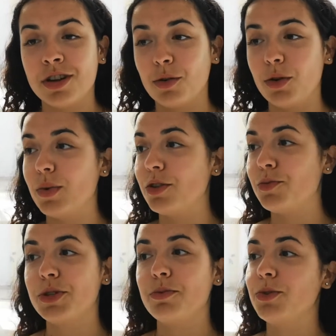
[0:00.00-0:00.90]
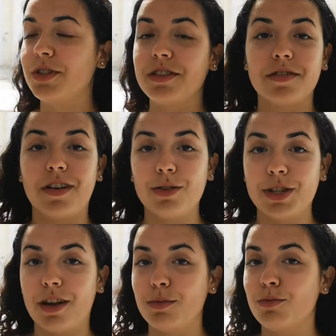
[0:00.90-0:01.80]
Quando antes, por exemplo, nos intervalos
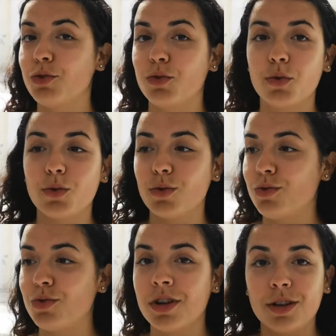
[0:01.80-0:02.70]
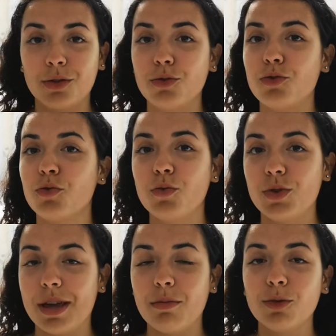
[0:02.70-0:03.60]
andávamos todos, todos
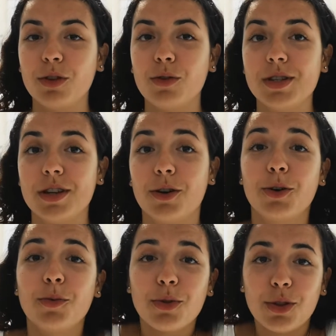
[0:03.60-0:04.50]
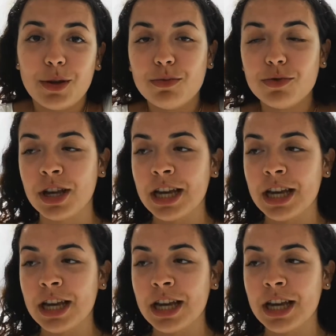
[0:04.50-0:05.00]
juntos e em multidões, agora não podemos.